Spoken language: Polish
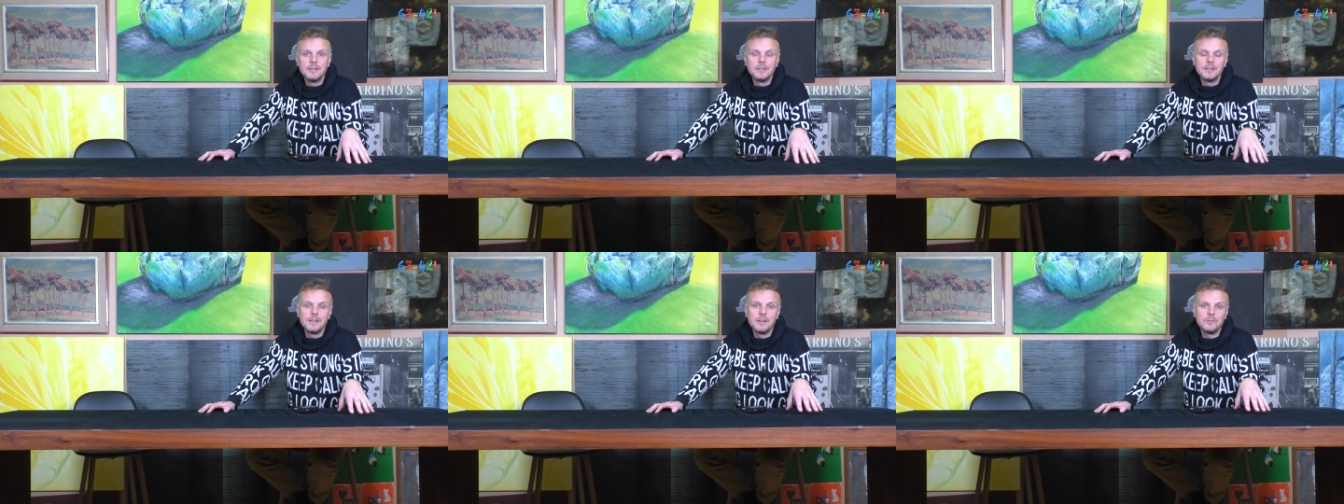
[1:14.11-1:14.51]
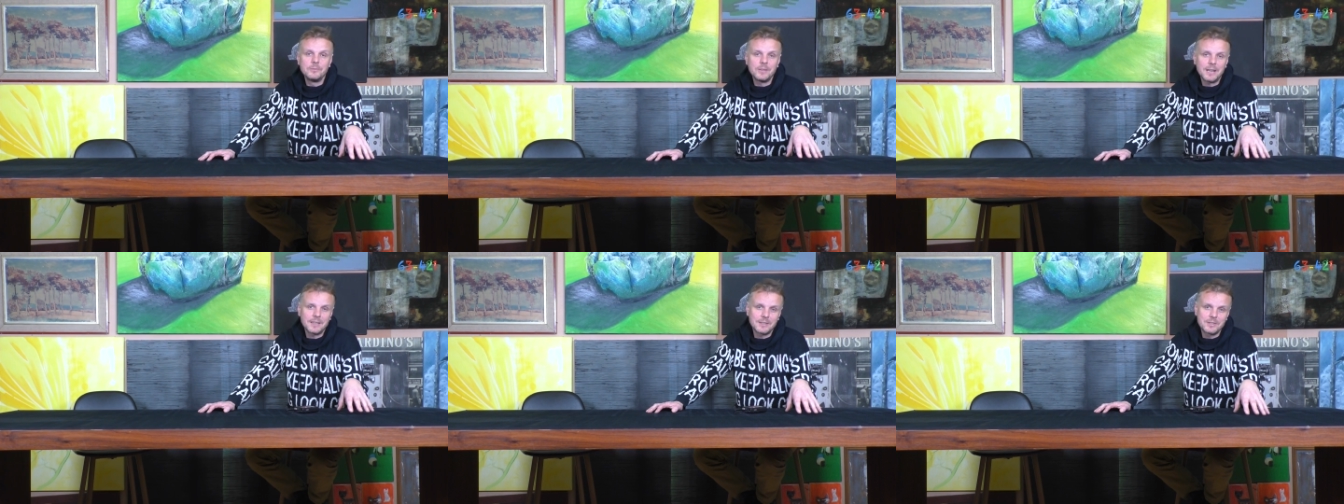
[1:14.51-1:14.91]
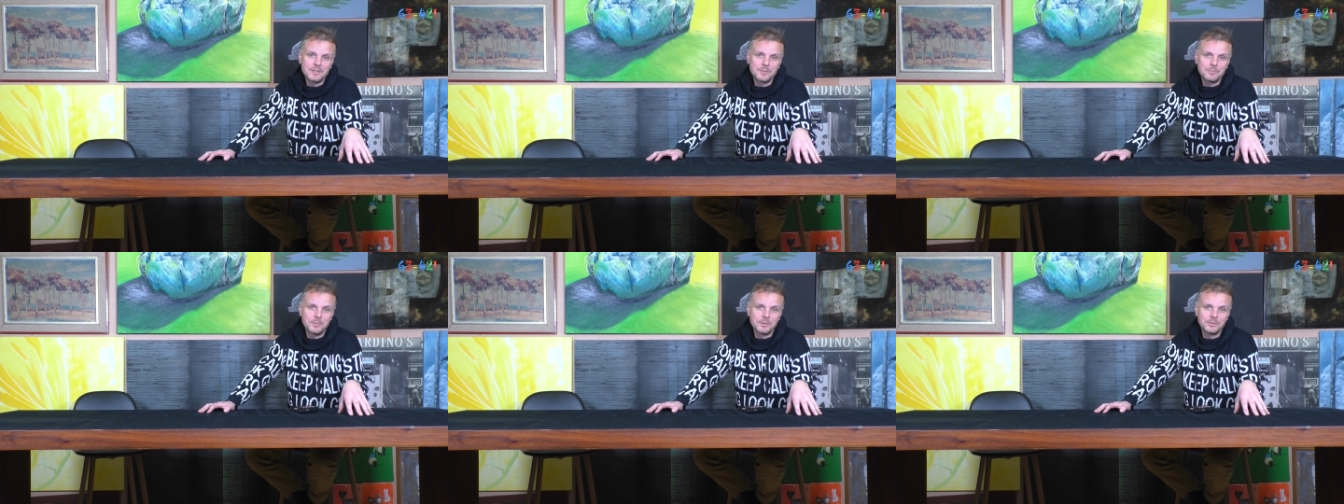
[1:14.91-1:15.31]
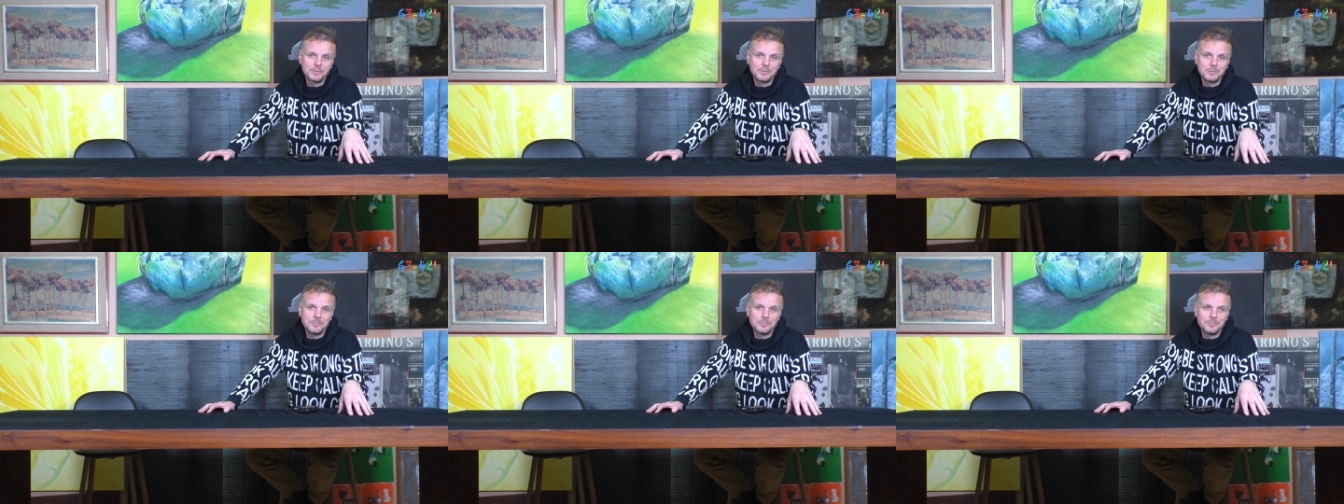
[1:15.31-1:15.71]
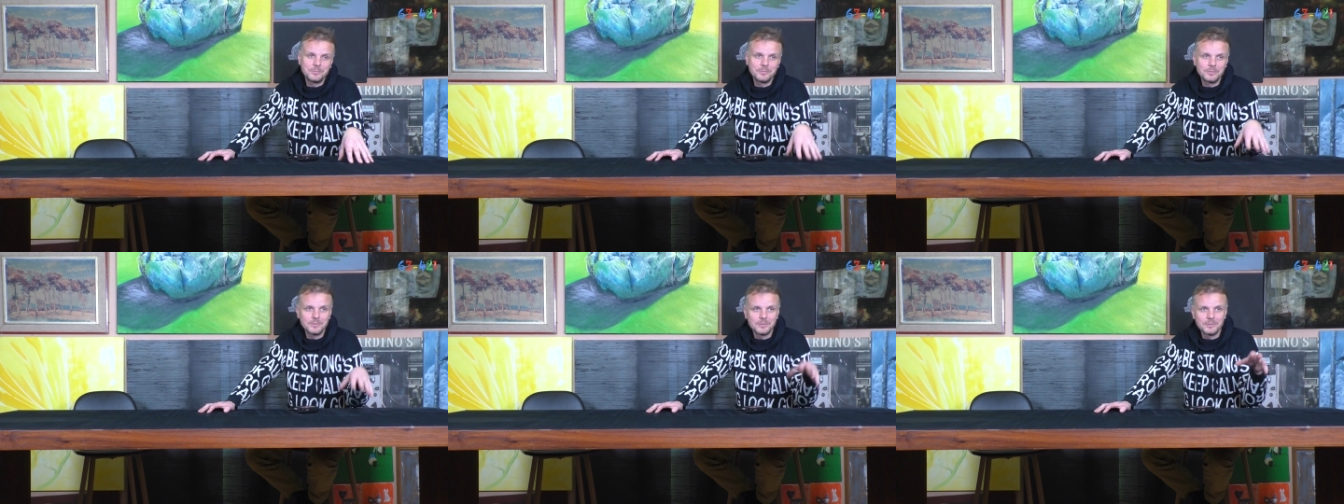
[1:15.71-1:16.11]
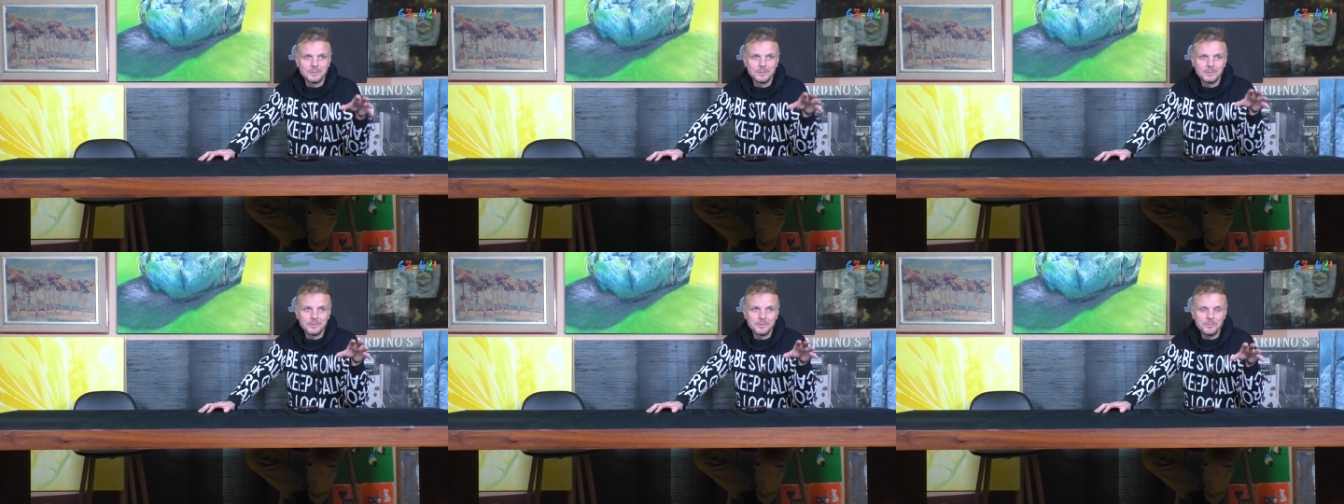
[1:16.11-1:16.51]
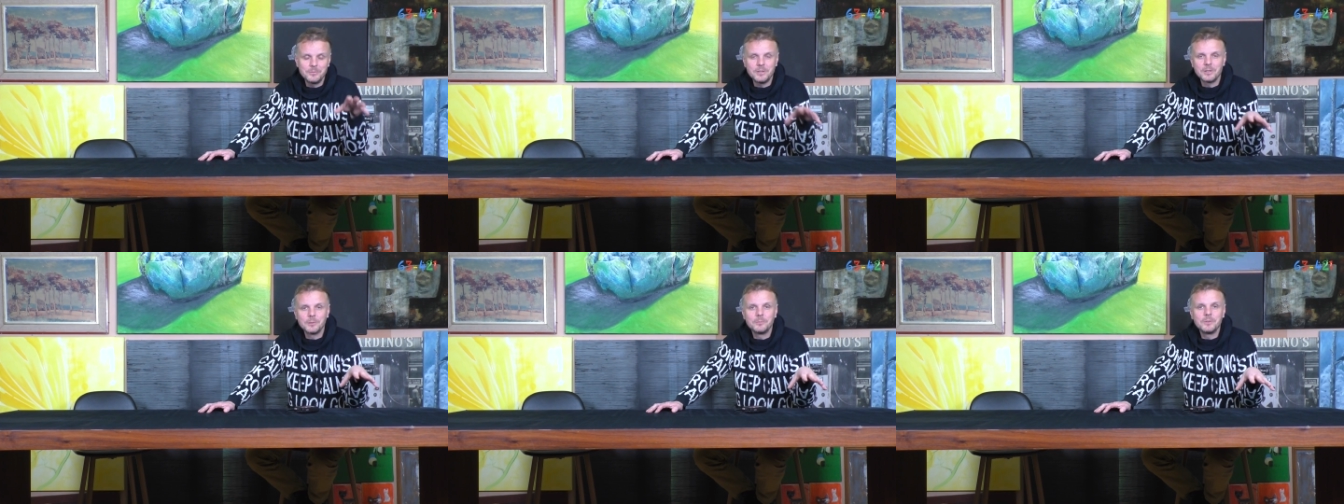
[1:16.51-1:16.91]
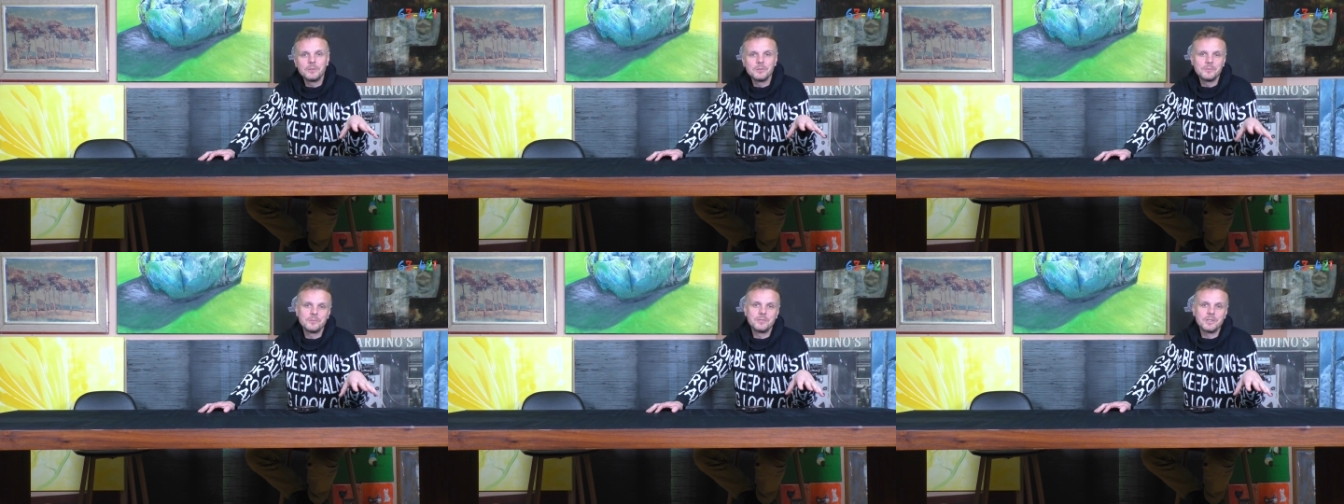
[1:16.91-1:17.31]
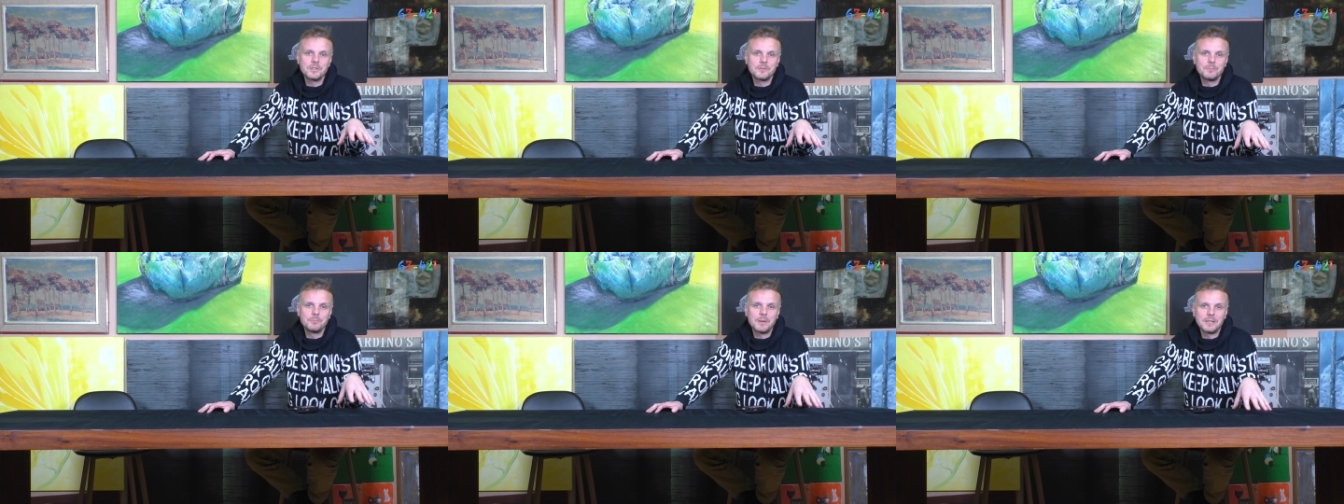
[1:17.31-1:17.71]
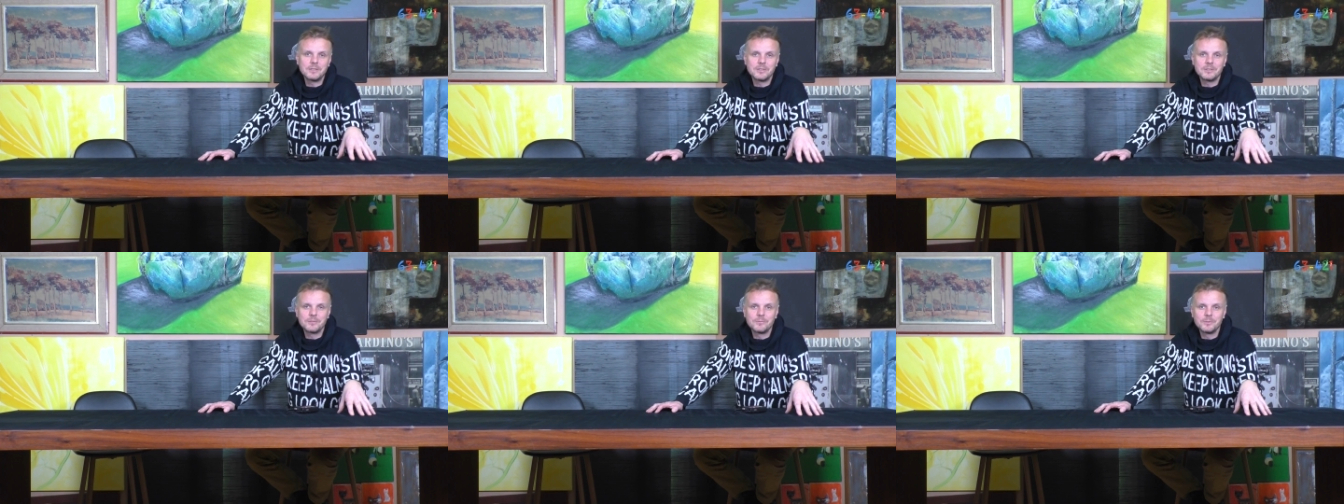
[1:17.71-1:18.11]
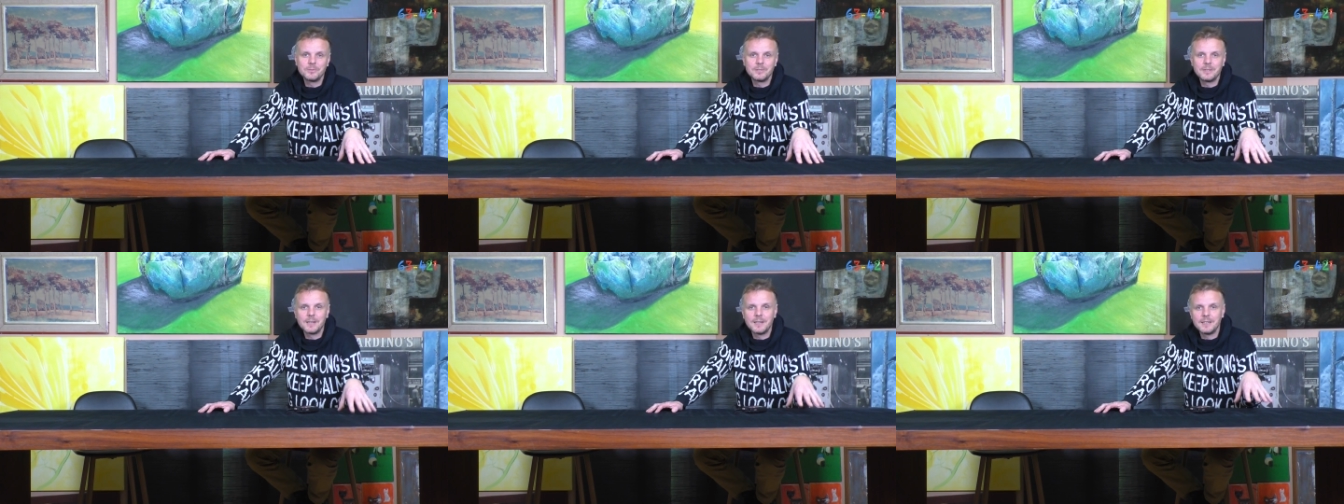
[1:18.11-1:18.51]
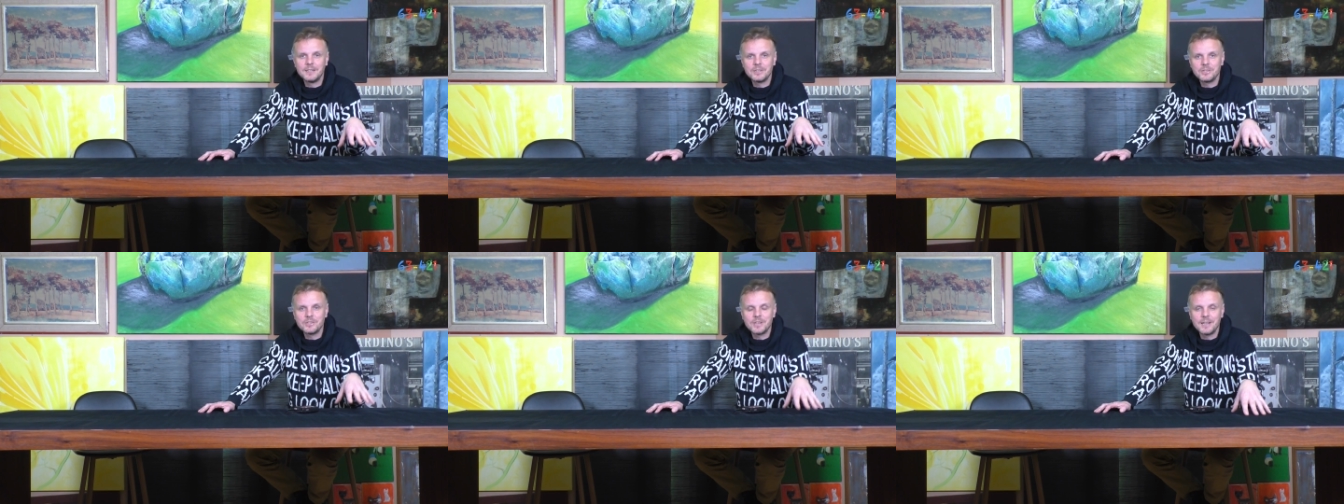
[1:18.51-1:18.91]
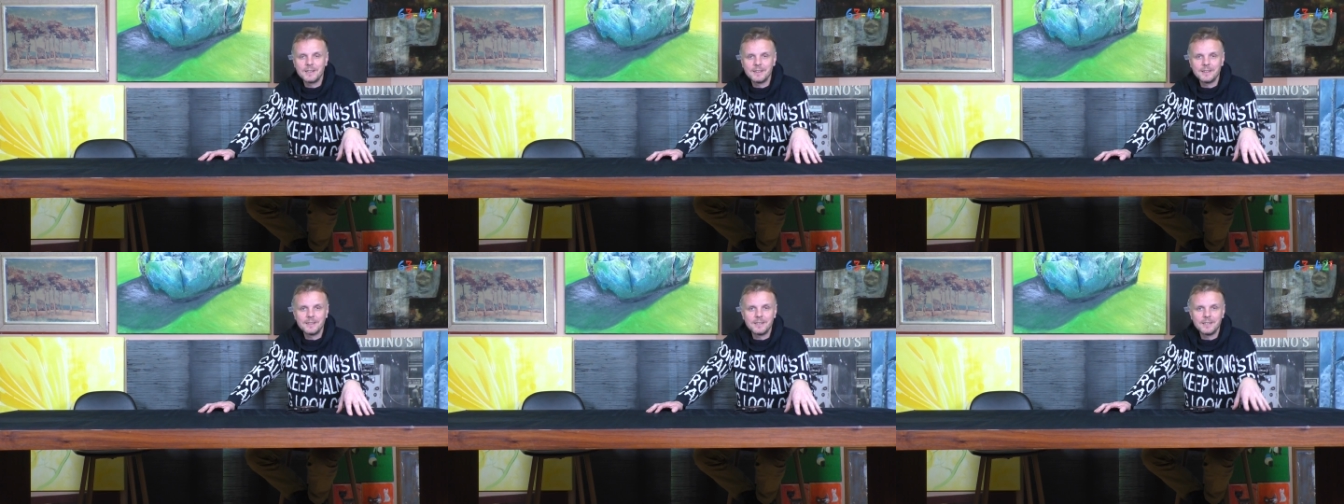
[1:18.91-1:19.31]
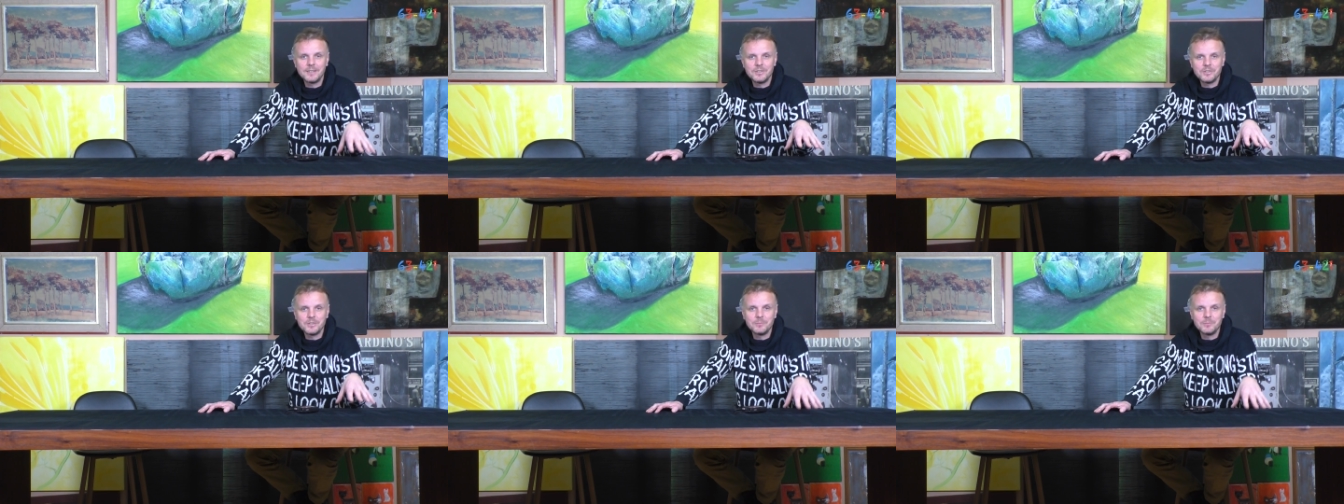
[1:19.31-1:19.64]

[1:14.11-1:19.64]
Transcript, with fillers: e, w jakiś sposób e, umilą również Państwu te jesienne i